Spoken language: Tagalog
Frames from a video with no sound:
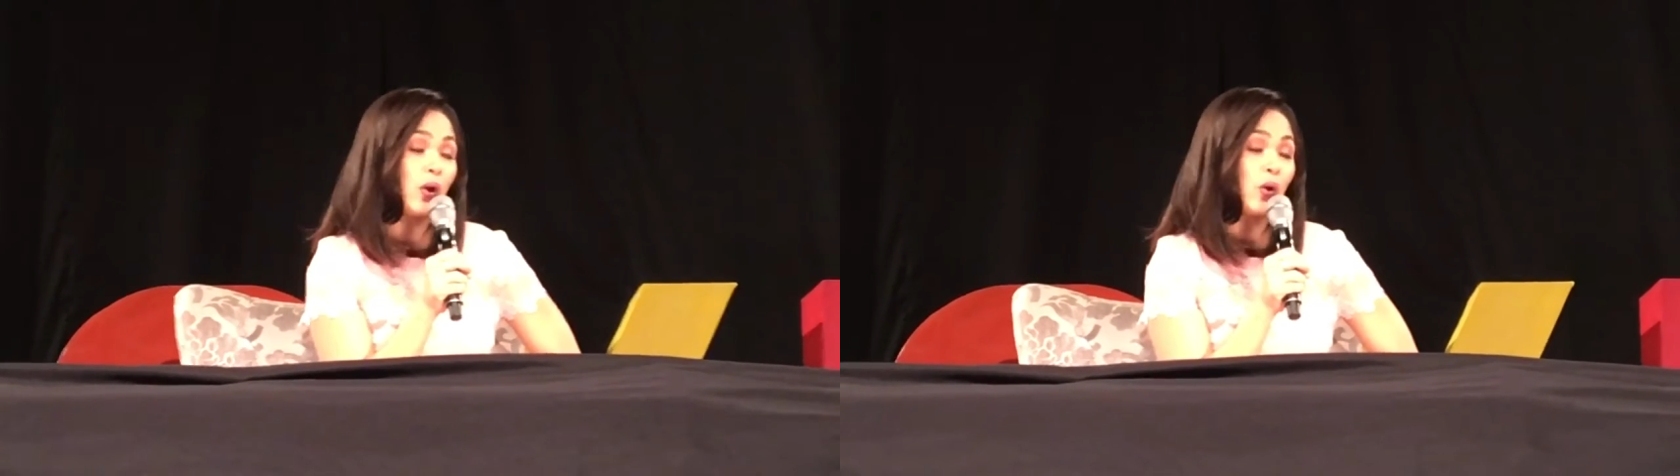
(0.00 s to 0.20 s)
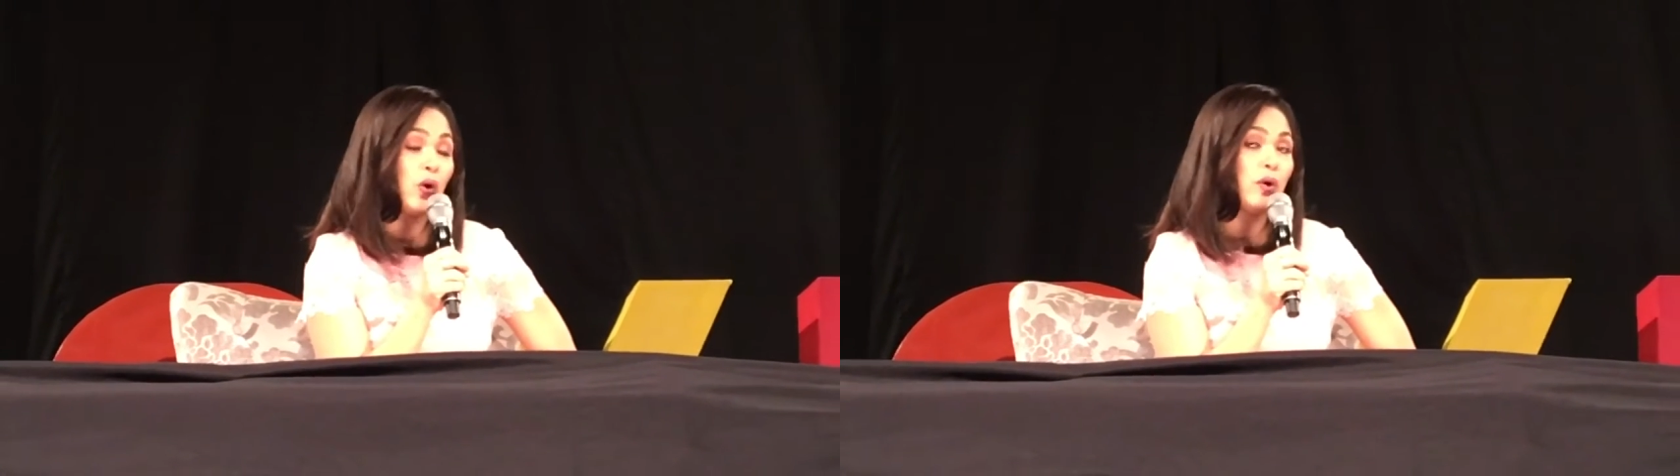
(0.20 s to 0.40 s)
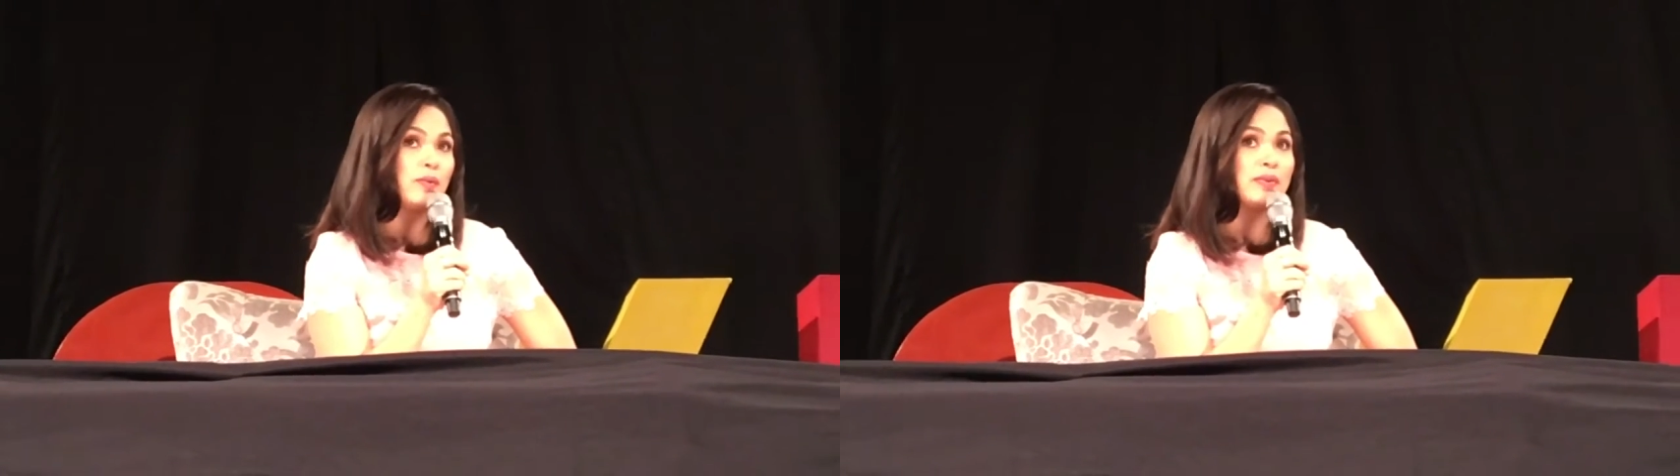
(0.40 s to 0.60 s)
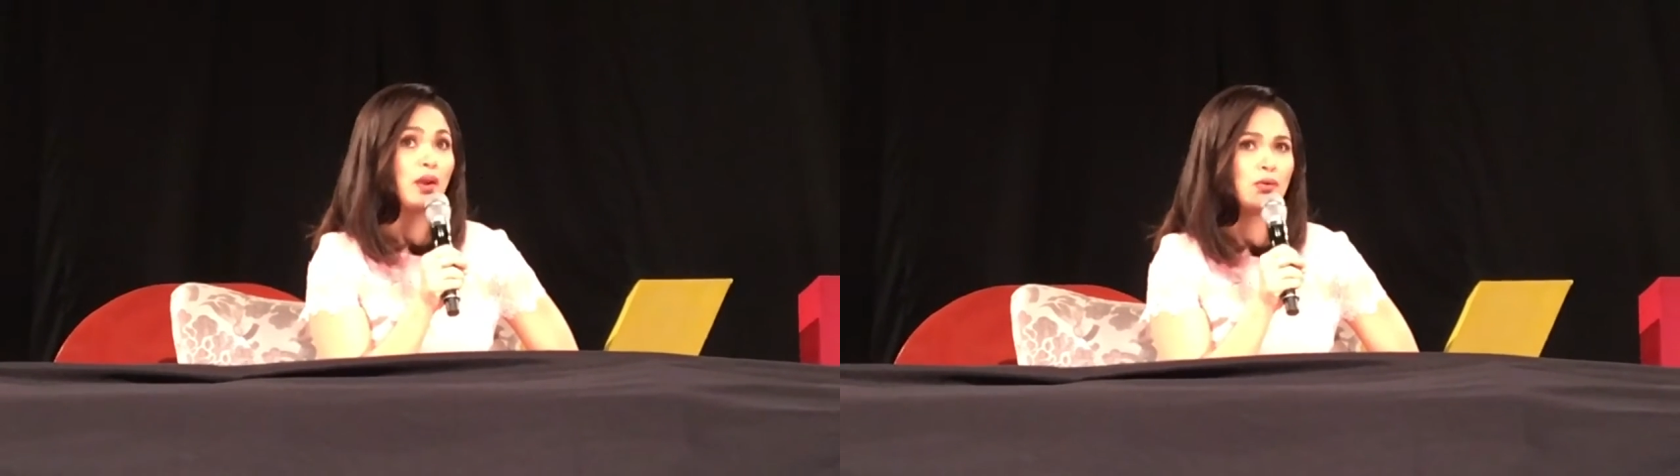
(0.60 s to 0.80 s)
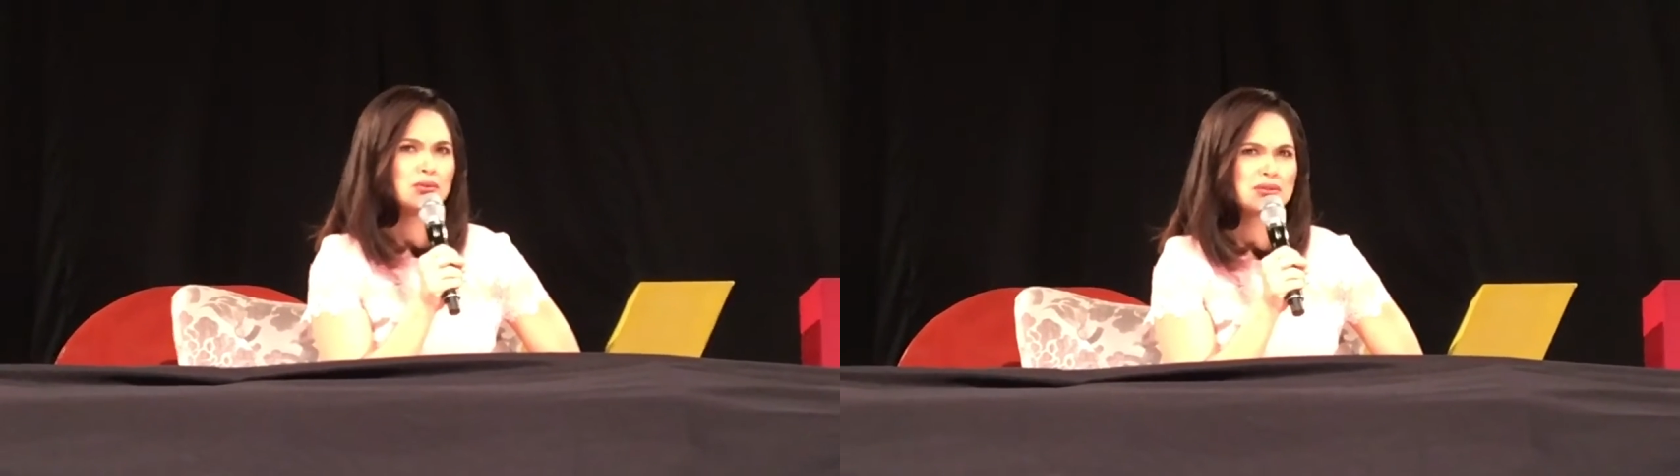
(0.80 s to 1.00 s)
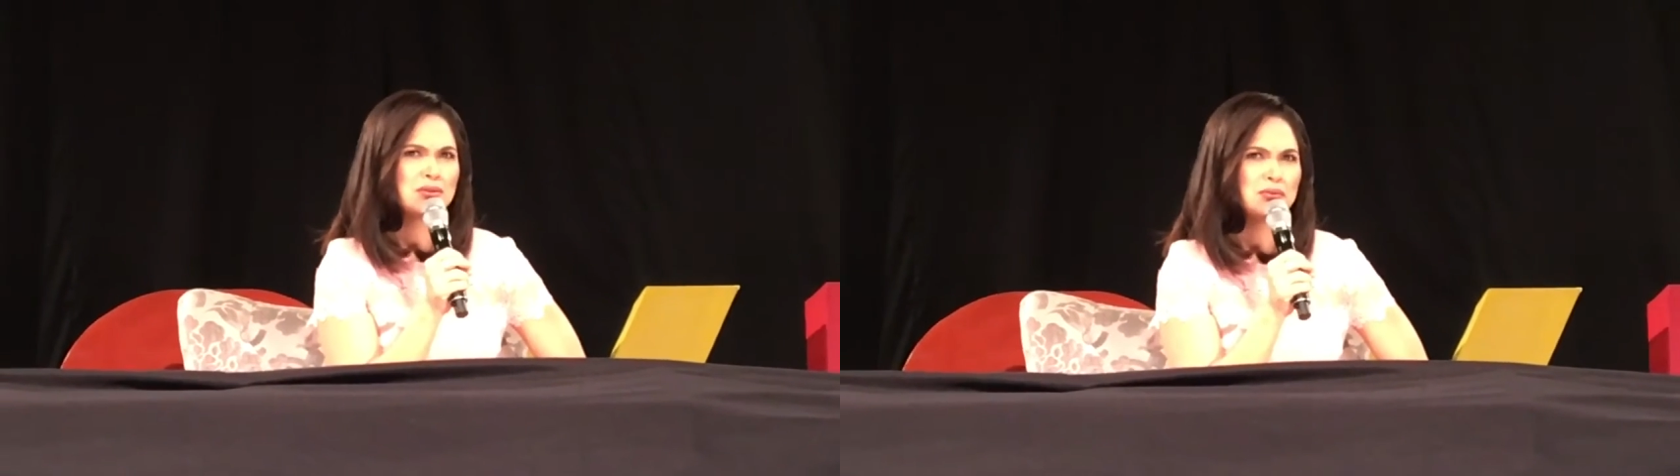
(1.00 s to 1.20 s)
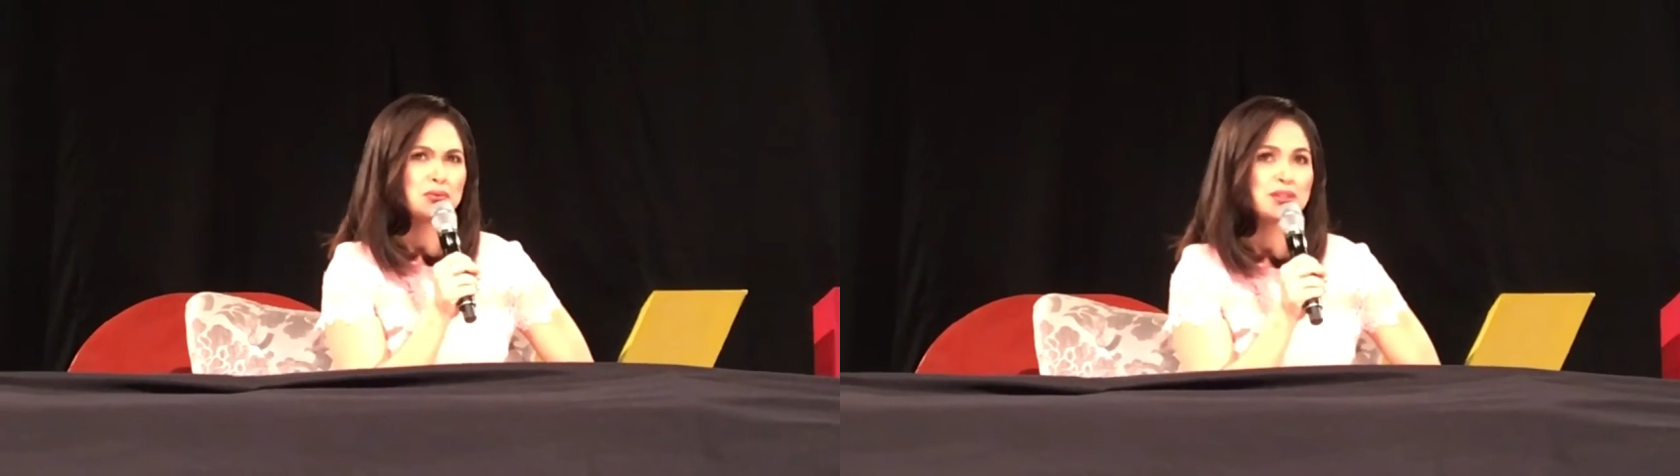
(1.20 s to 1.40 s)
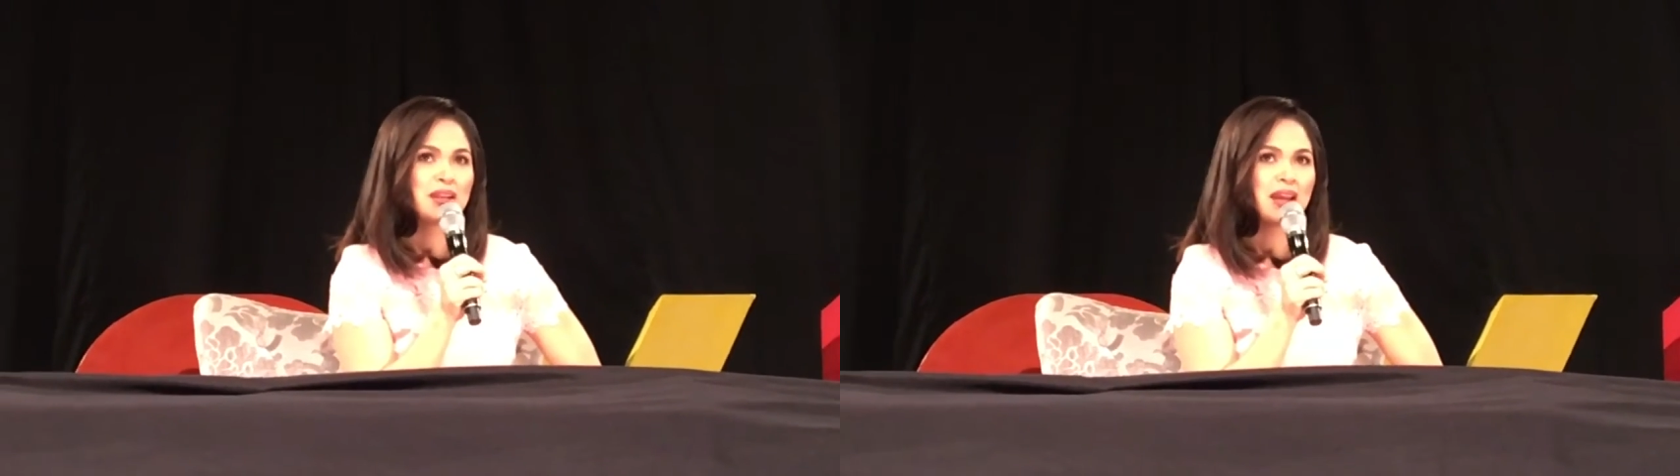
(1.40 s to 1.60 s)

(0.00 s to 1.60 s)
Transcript: Ako, naku, kung si